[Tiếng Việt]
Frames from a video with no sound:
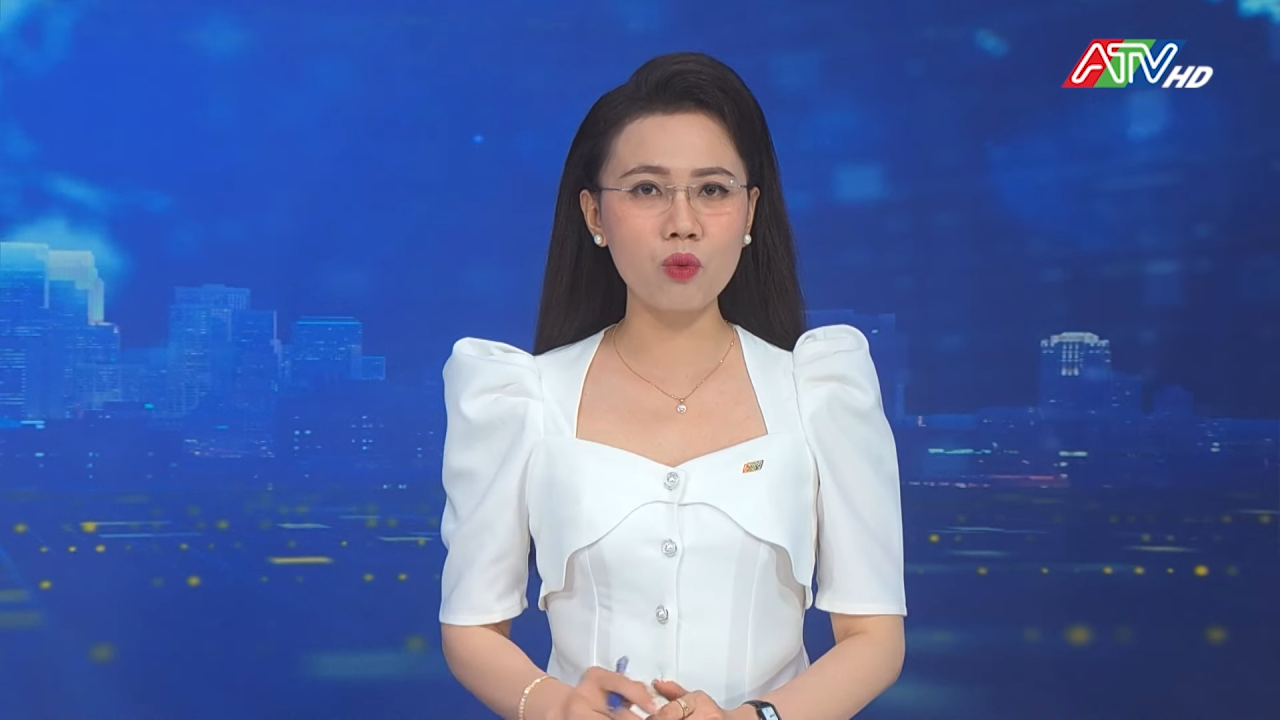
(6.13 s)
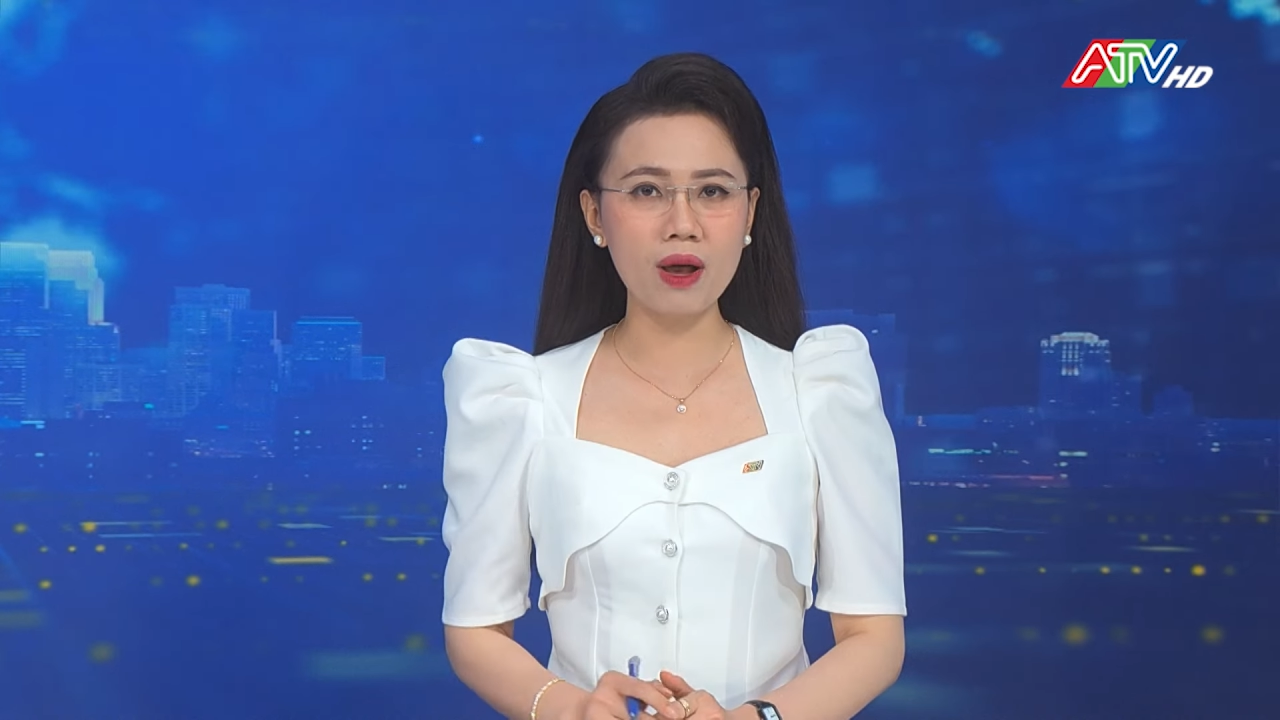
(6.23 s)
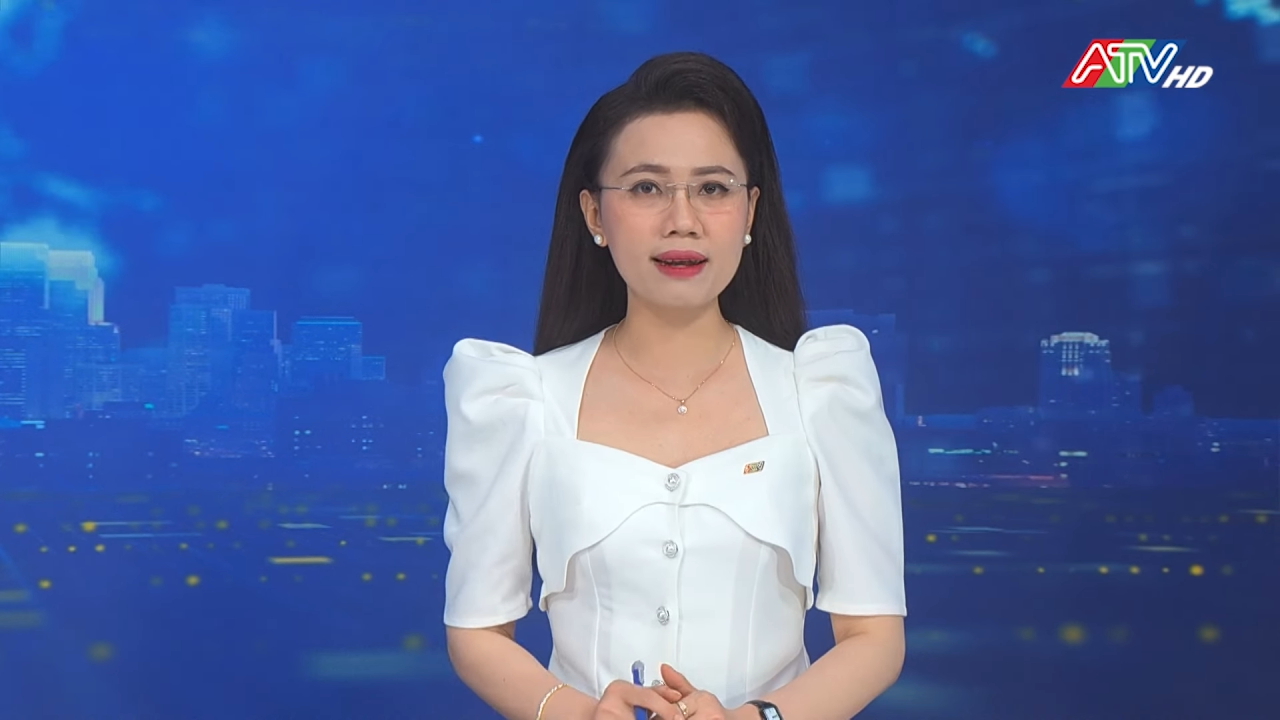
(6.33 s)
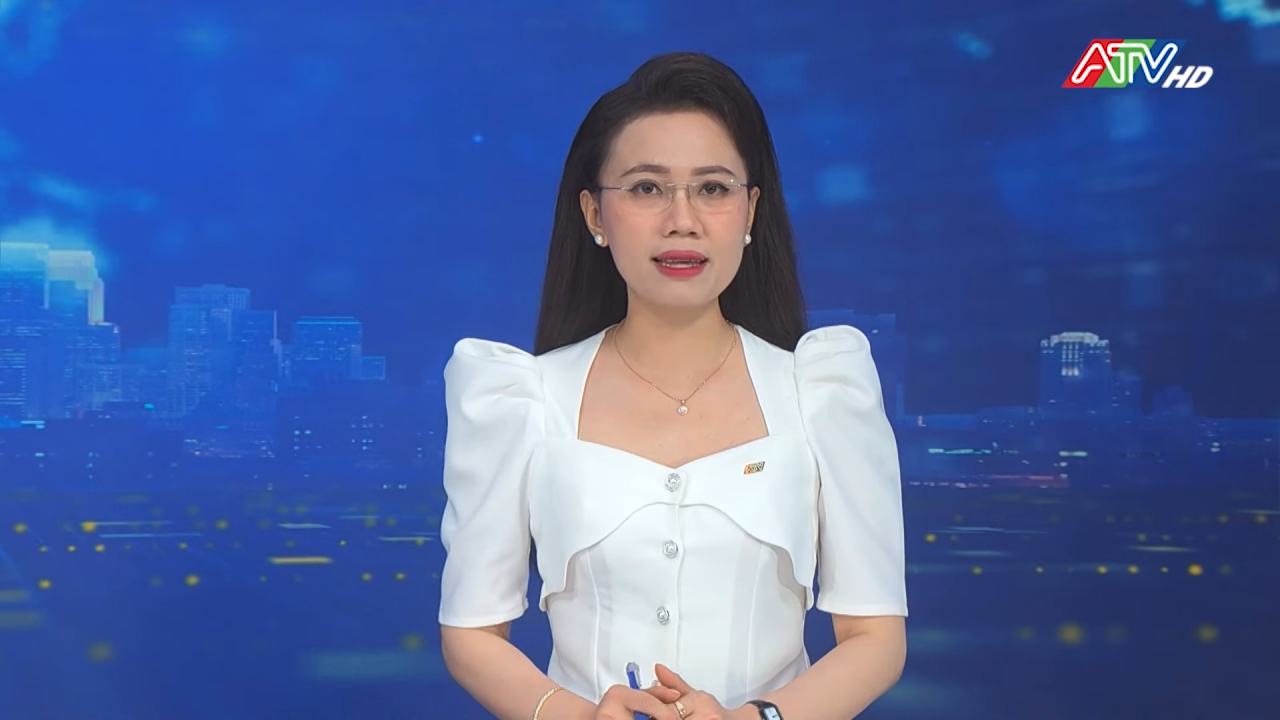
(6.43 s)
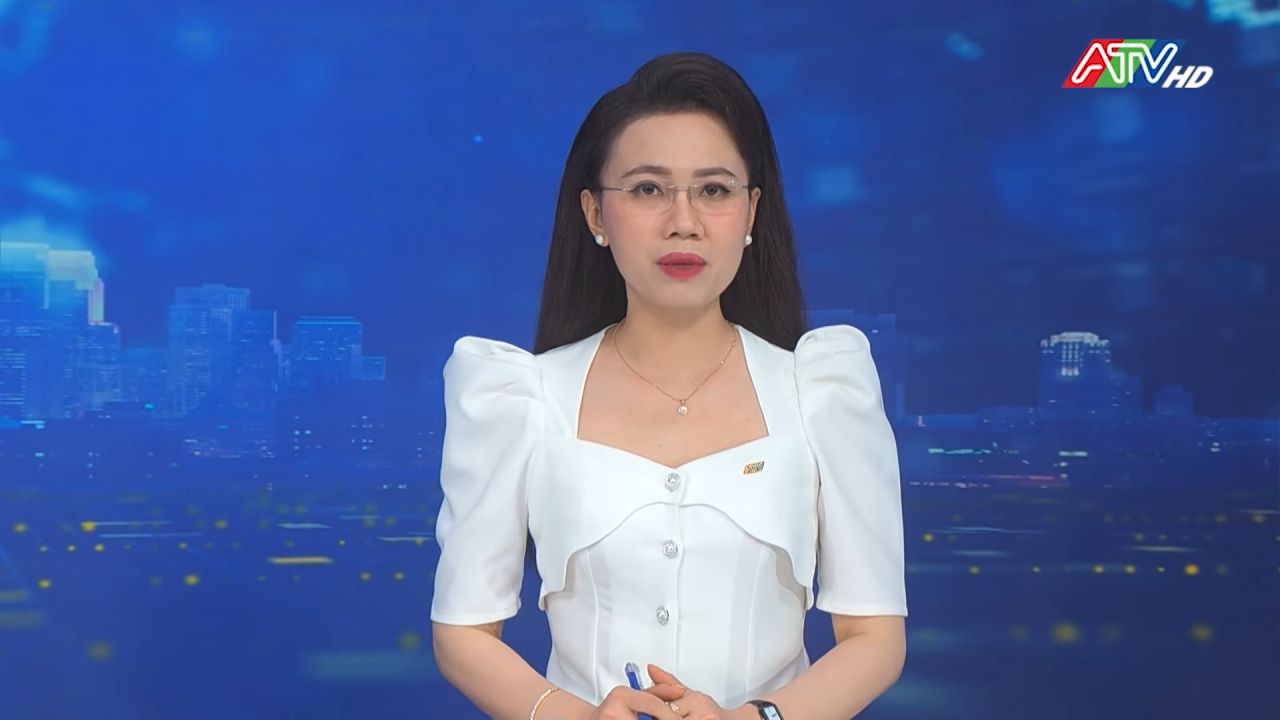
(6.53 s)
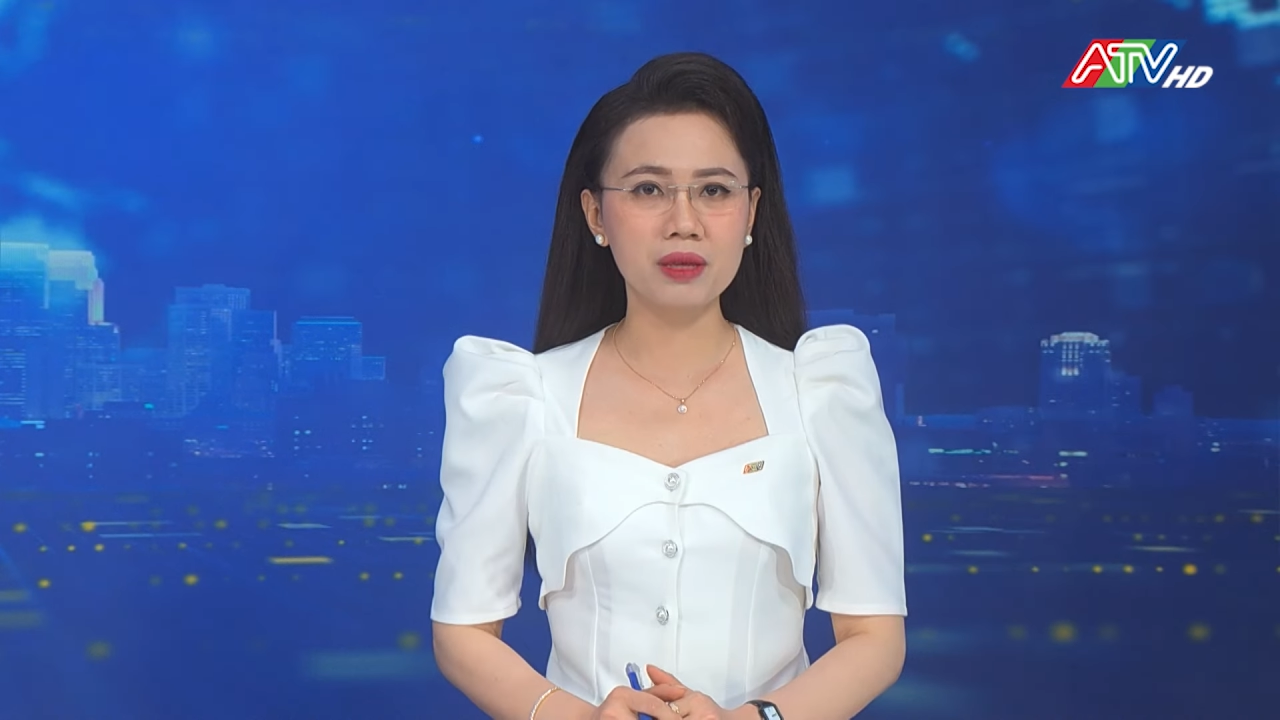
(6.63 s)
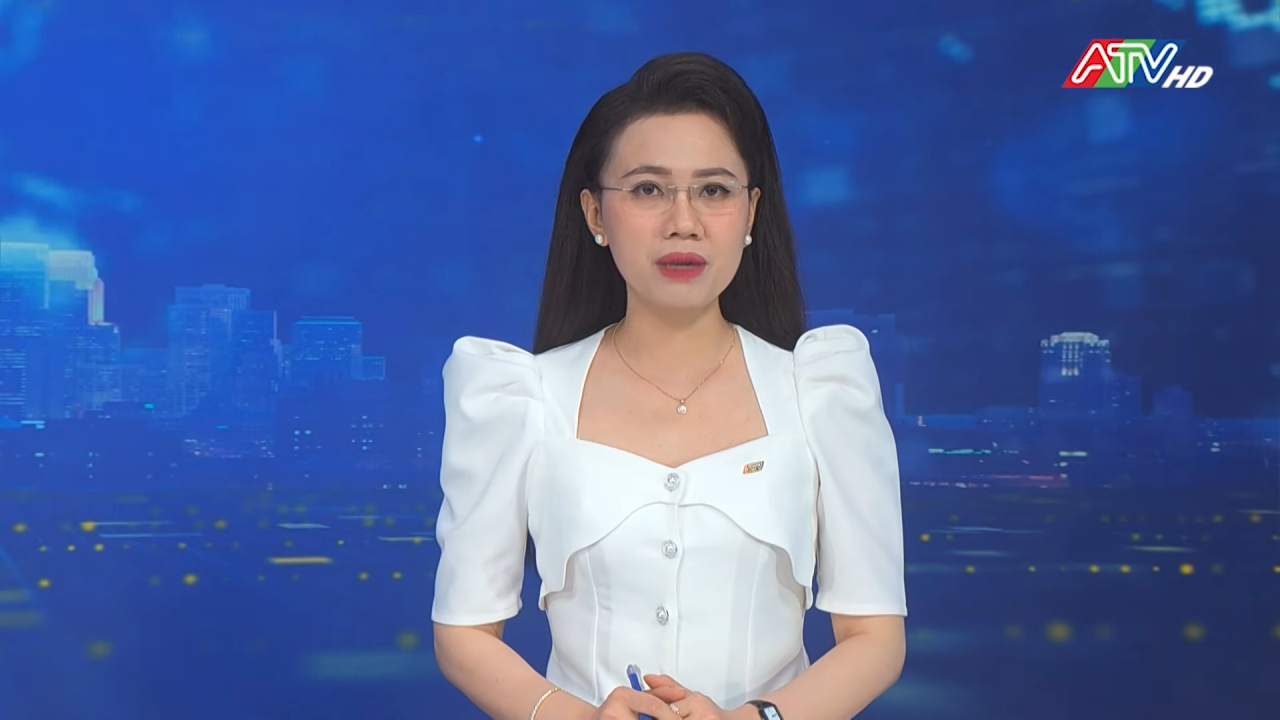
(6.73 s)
Quang Liêm,